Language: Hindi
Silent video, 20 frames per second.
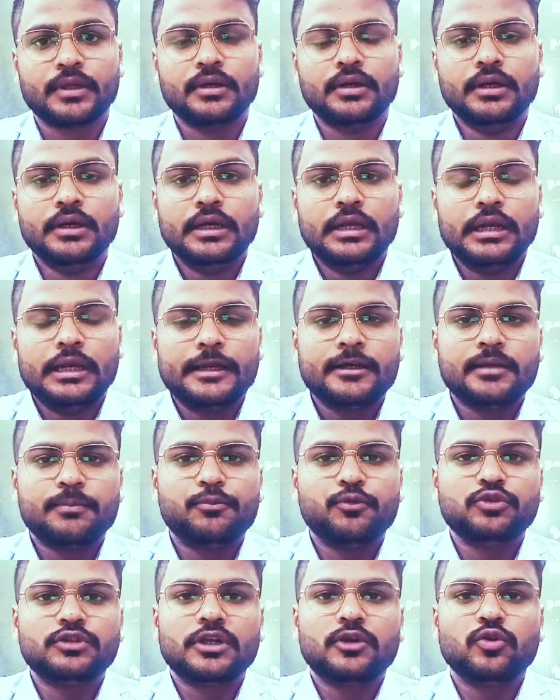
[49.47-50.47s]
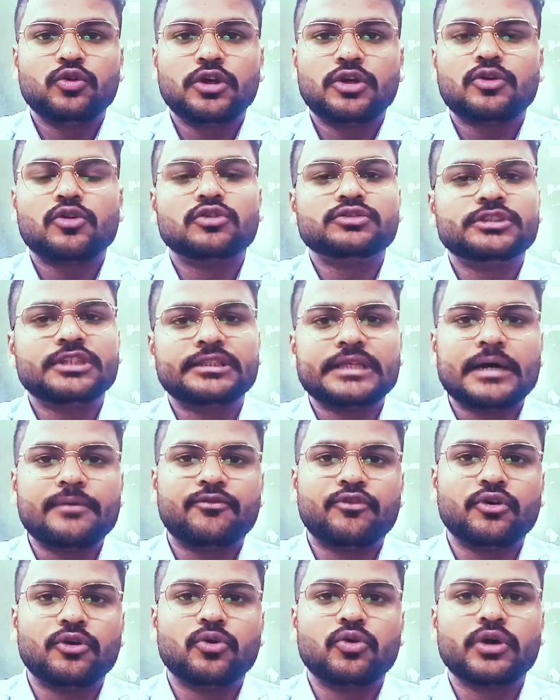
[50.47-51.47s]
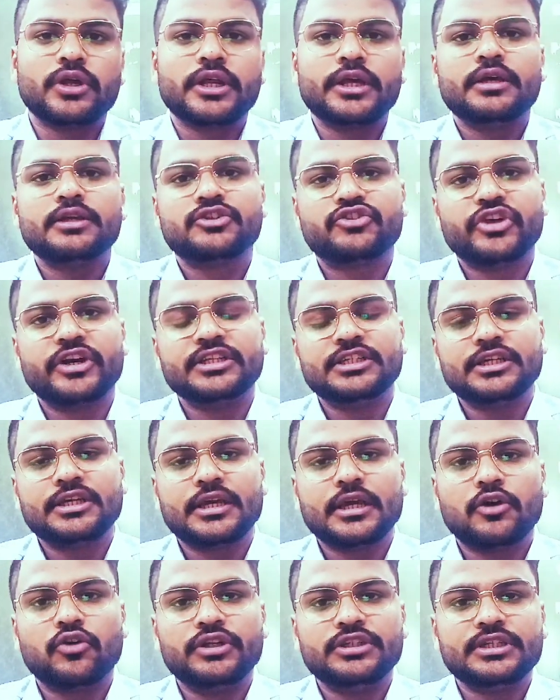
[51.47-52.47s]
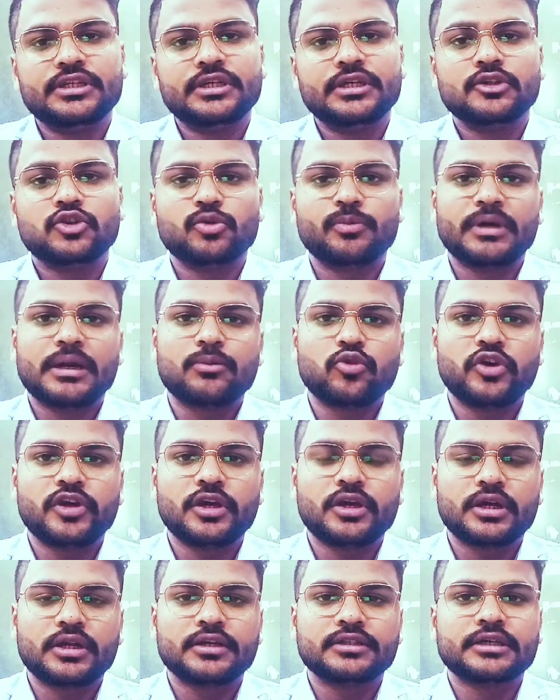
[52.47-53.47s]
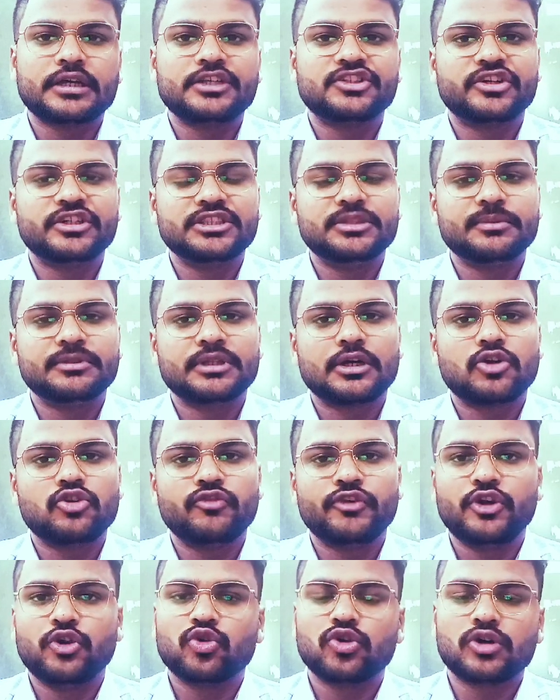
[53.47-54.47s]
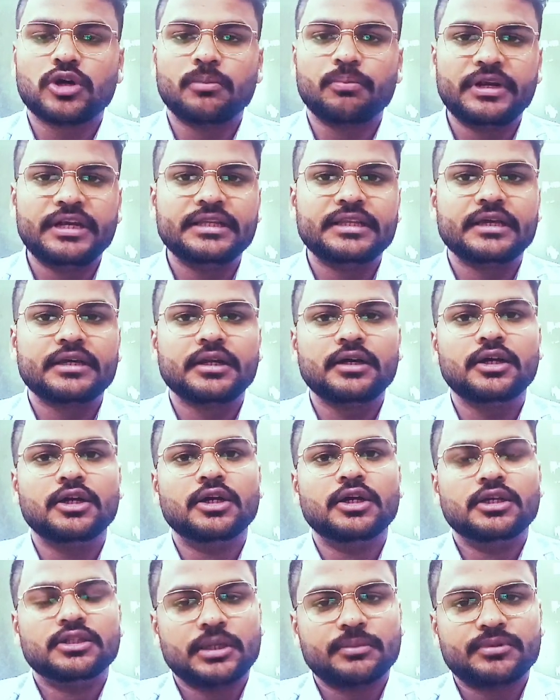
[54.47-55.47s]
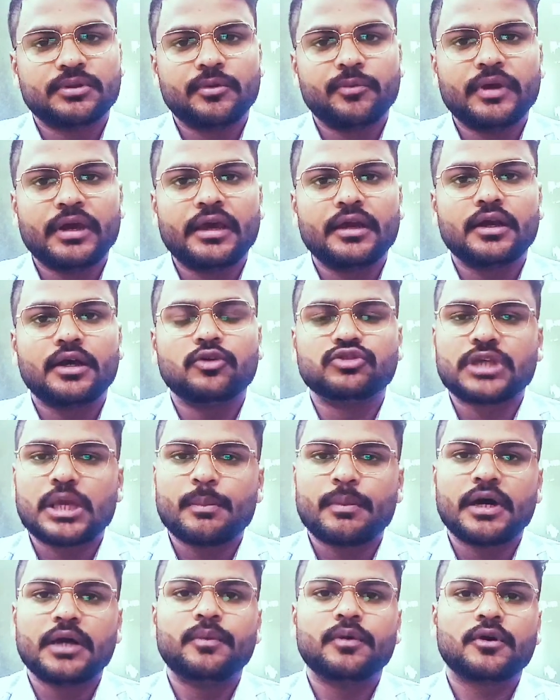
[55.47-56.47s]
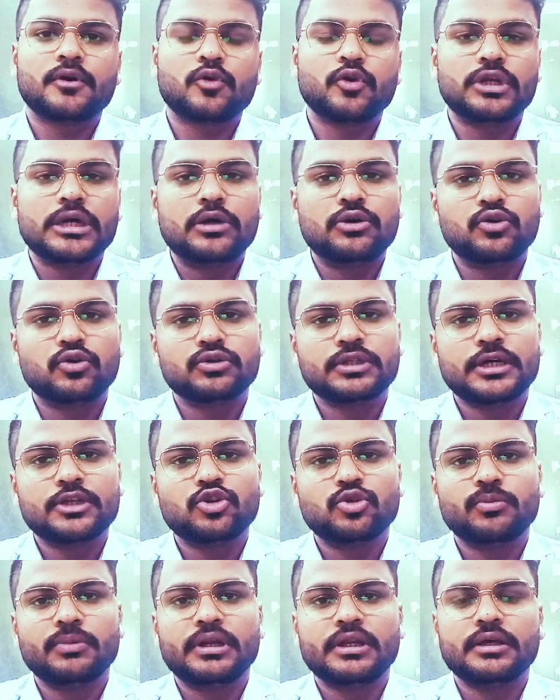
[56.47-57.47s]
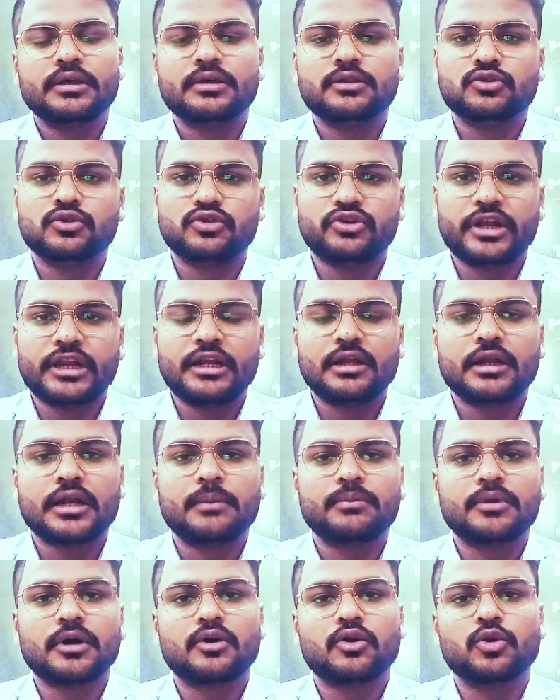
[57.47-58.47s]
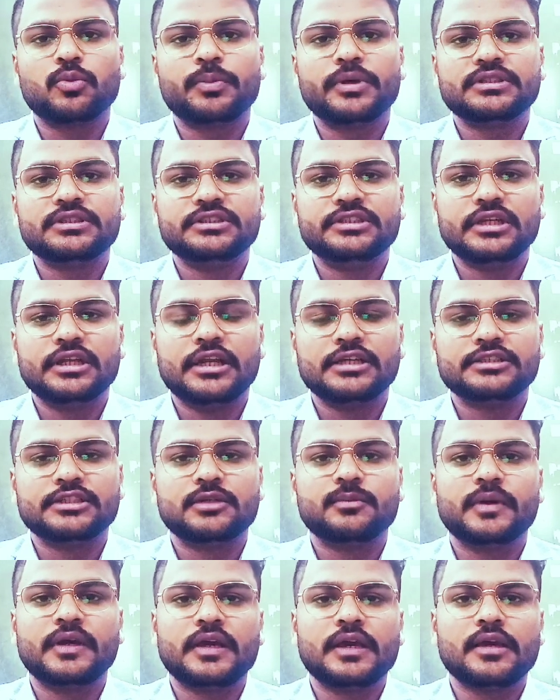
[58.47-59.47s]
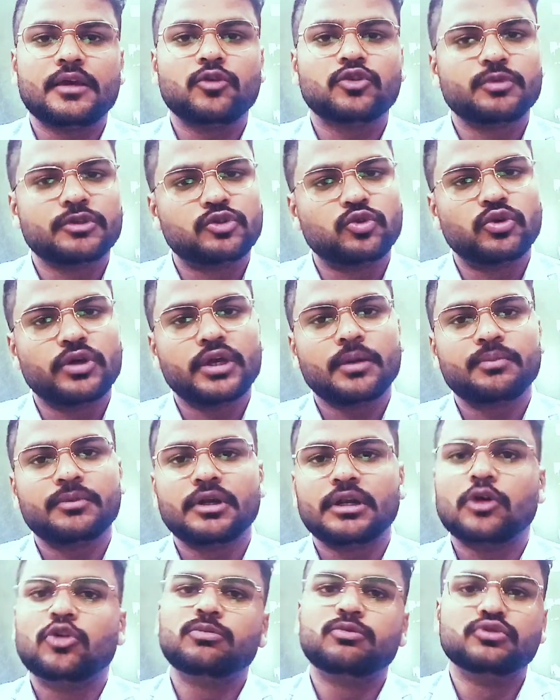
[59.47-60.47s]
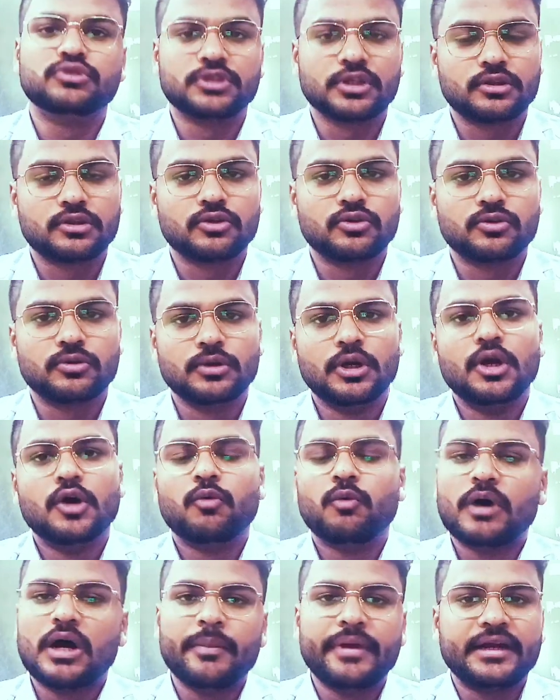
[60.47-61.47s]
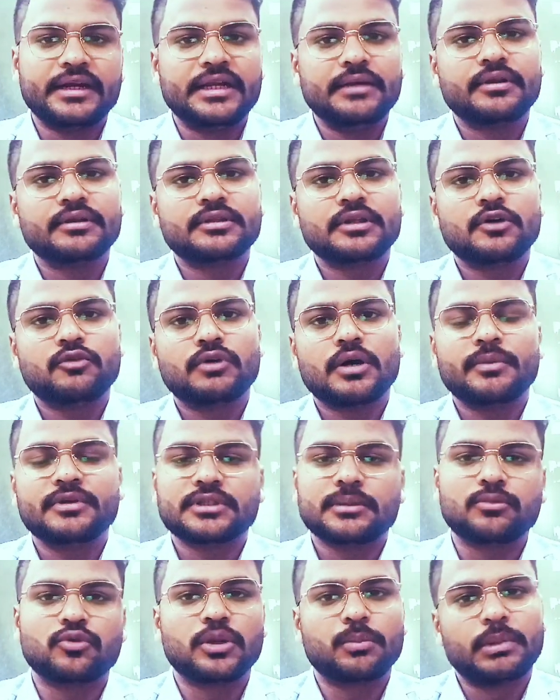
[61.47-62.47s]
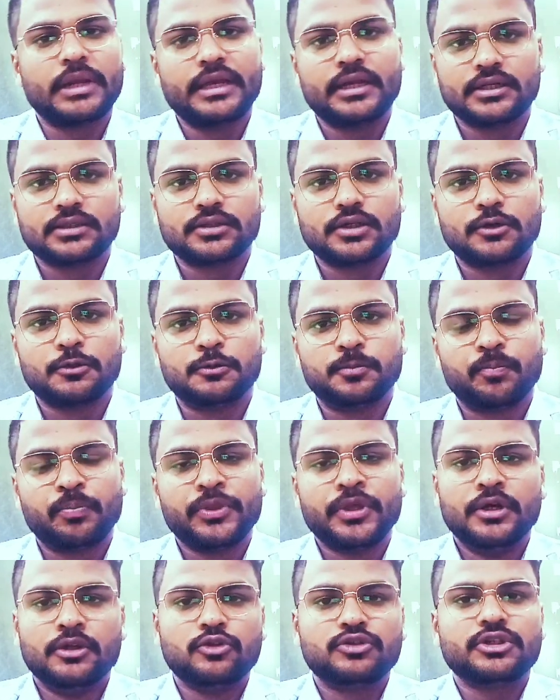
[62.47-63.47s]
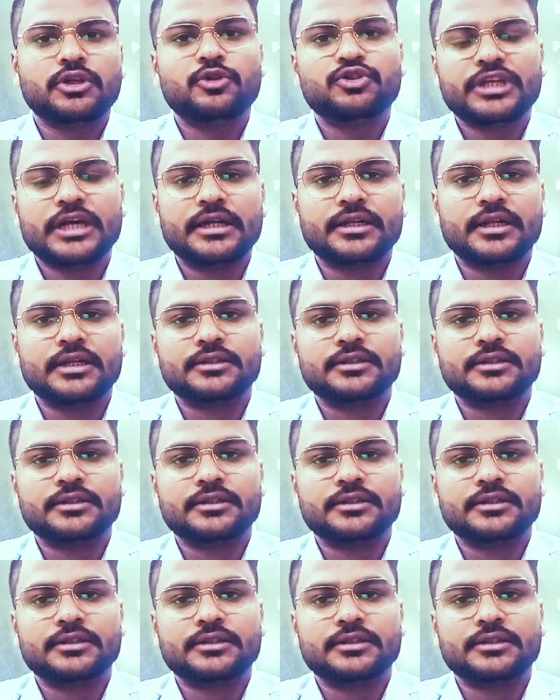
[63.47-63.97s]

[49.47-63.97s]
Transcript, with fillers: लेकिन आप पूछ रहे लोग कि कौन सी किताब फॉलो करें स्ट्रेटजी क्या होनी चाहिए तो मैं आपको एक एक करके सारी स्ट्रेटजी बता रहा हूँ वीडियो को कंप्लीट देखना तो आप समझ में आएगा उसके बाद अगर कोई डाउट होता है तो मेरे जो टेलीग्राम का ग्रुप है सीजल एलेक्जीर बाई के उस पर जुड़ के अपना डाउट पूछ सकते हो वहाँ मैं एक्टिव रहता हूँ वहाँ मैं सबको रिप्लाई करता हूँ तो चलो स्टार्ट करते हैं